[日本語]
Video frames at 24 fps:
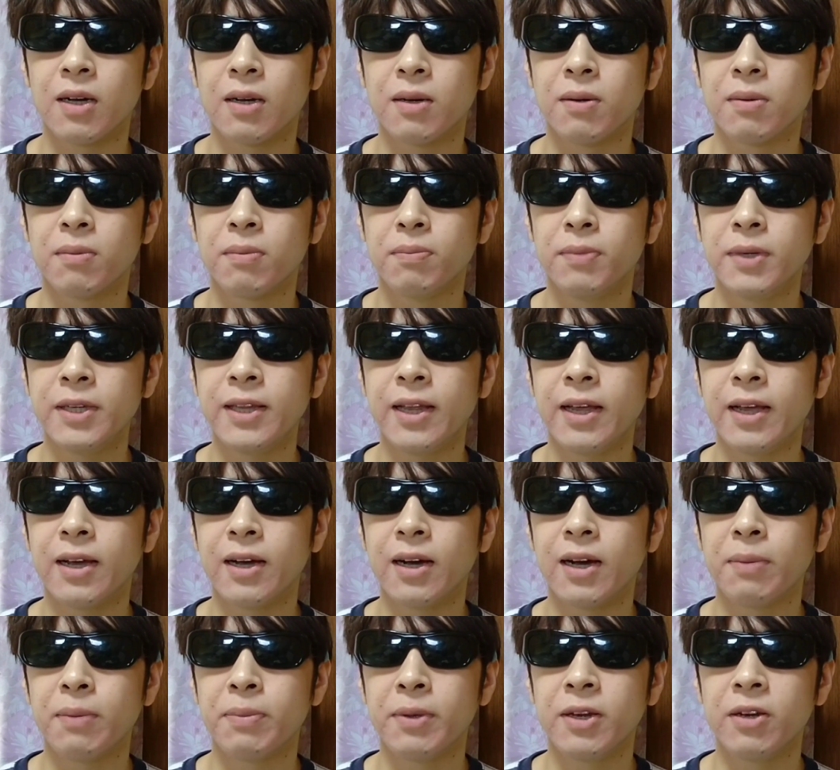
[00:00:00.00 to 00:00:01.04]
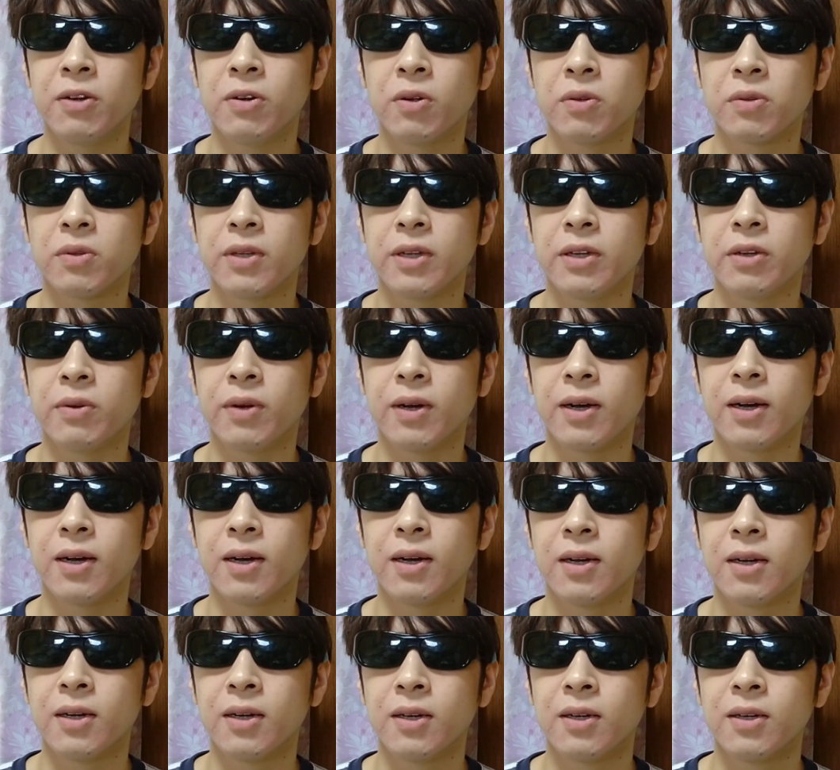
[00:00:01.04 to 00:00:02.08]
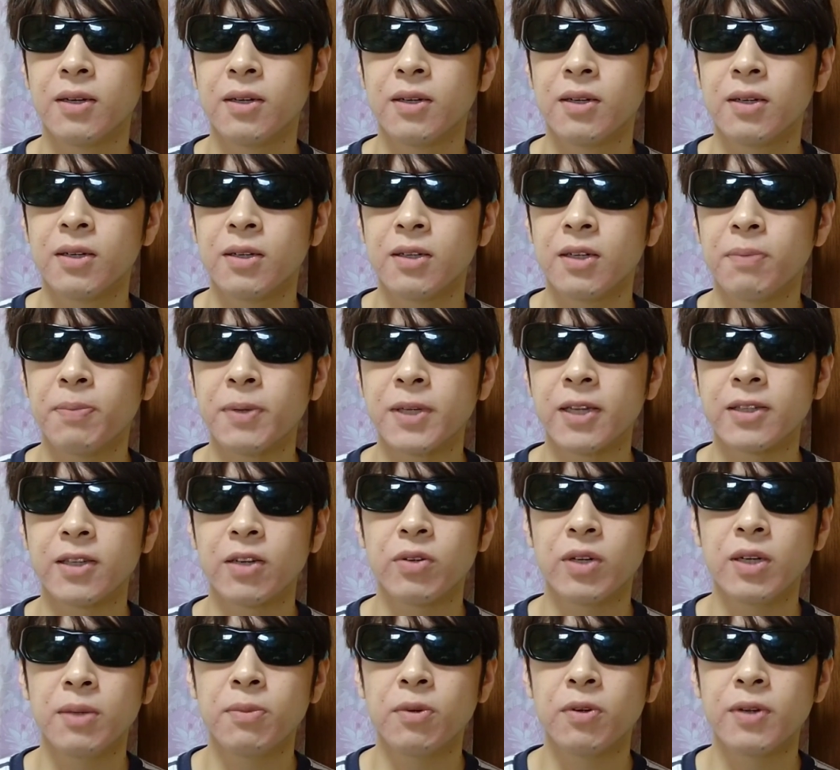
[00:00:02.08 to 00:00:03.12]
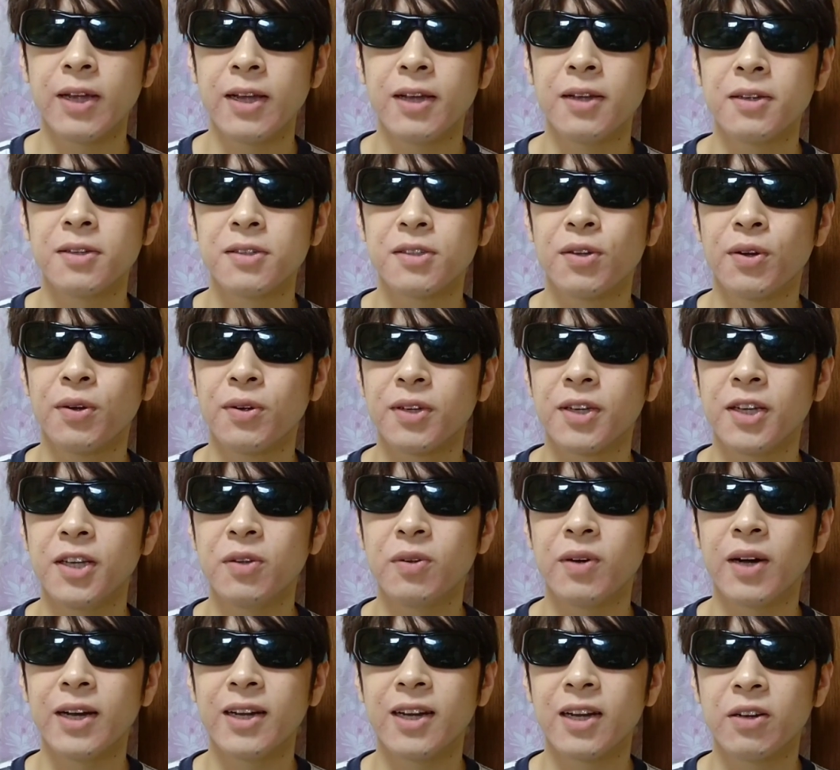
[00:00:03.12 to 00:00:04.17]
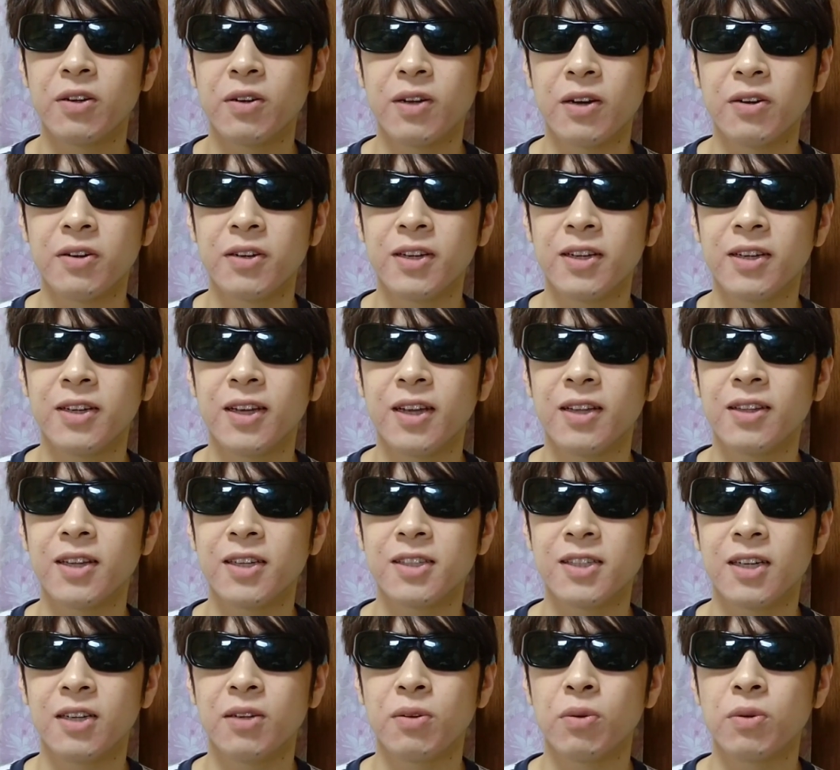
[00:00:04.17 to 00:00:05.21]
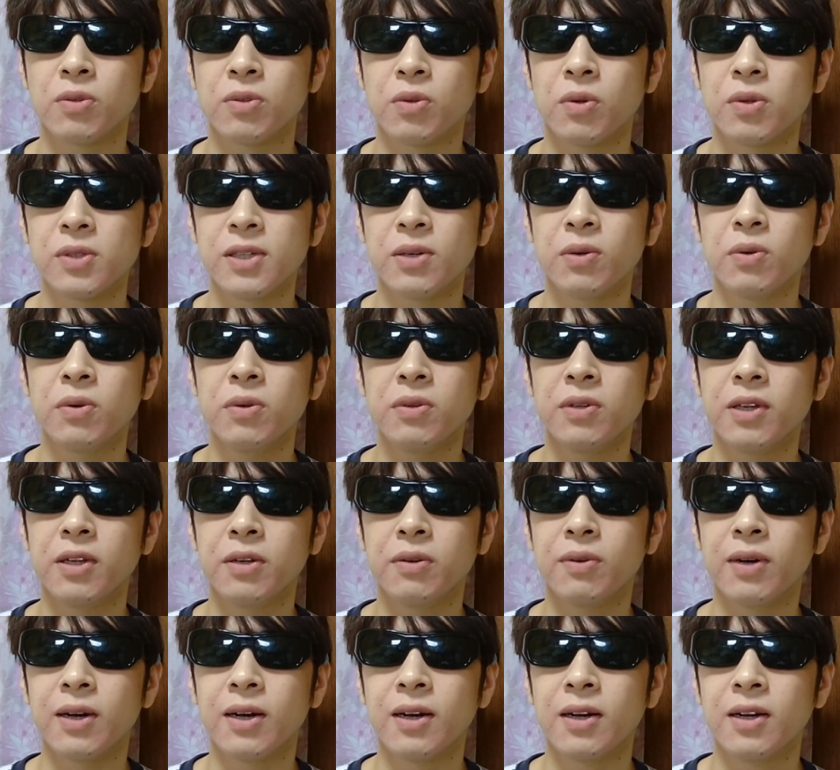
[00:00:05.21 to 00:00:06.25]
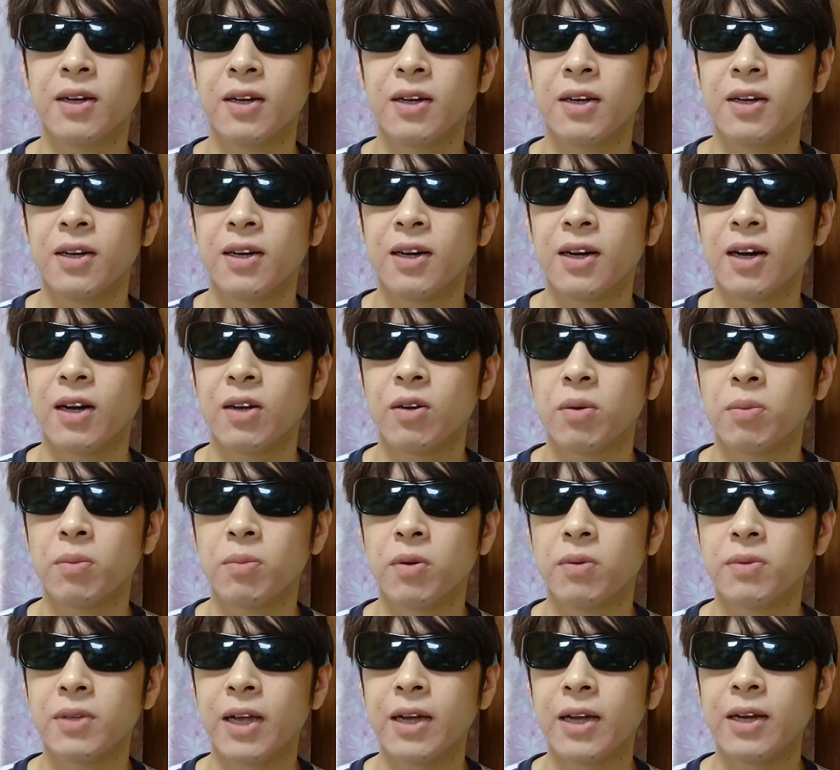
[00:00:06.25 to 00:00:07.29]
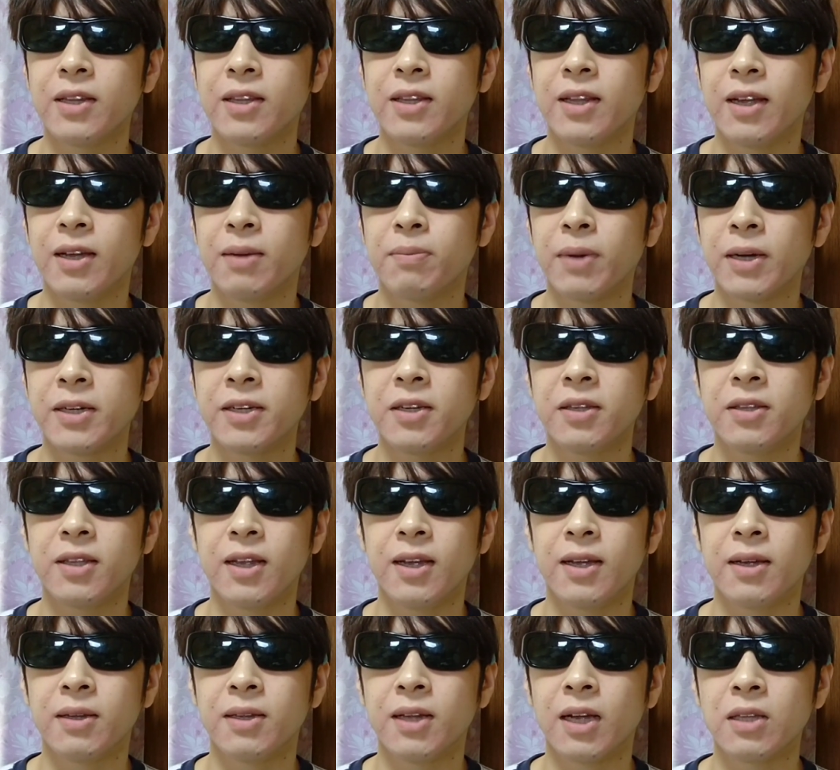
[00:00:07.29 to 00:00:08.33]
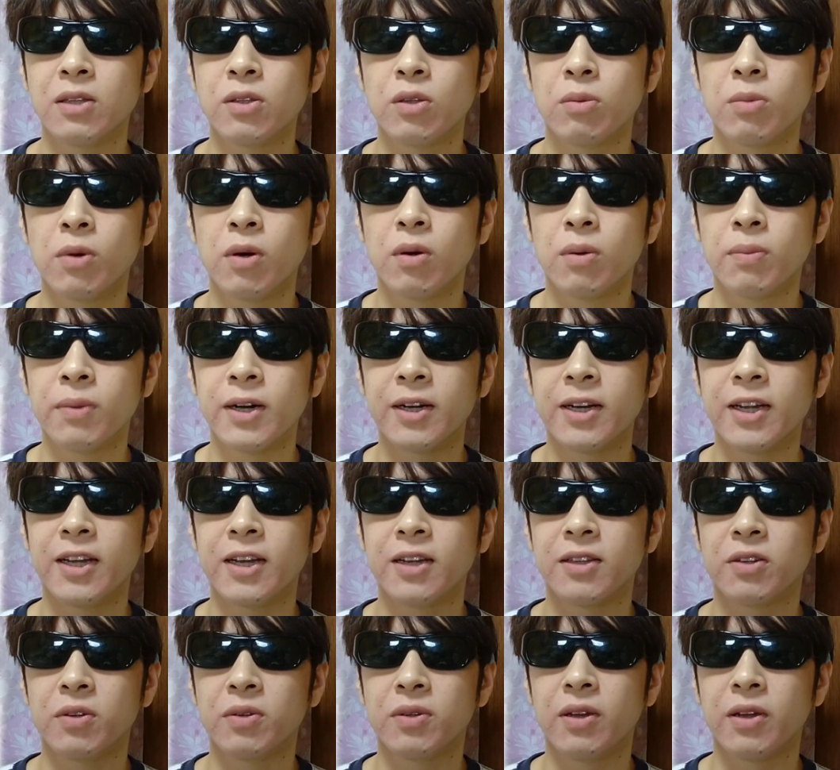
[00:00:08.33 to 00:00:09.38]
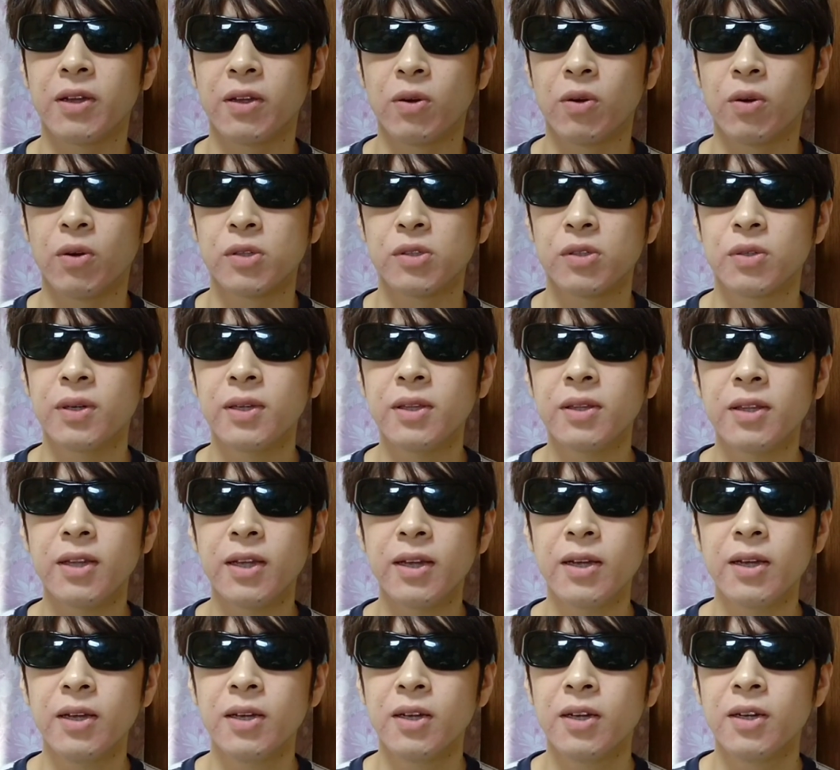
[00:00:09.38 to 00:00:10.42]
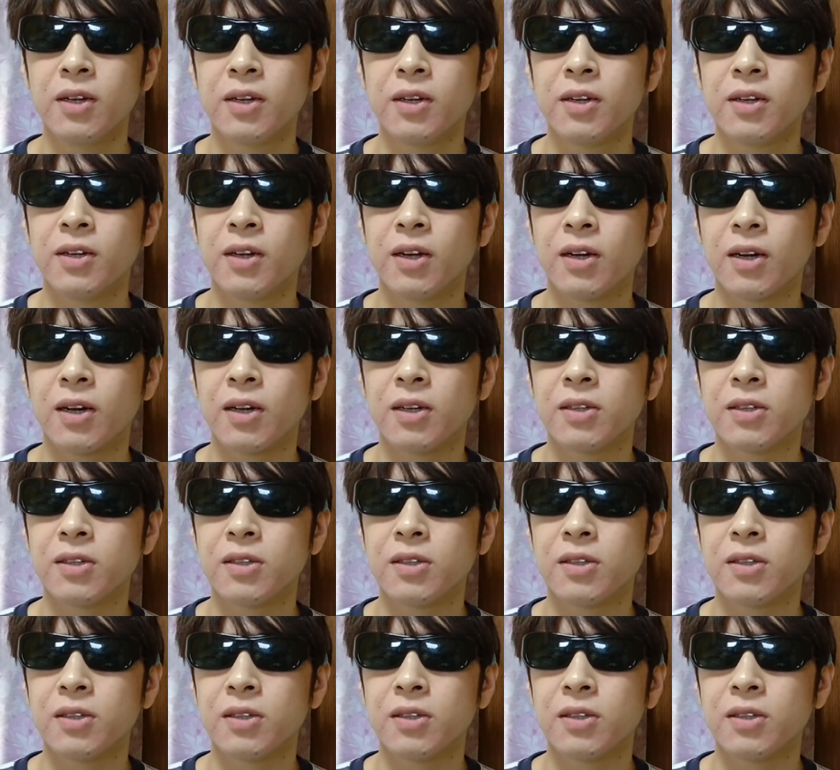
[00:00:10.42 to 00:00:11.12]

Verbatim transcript: 見て浴びるのっていうのは、やっぱたたふりもね、その喜怒哀楽のある人間だし、当然本人は、あの、もう慣れて、まひって何とも思わねえやって言ってるけど、それって、なんか、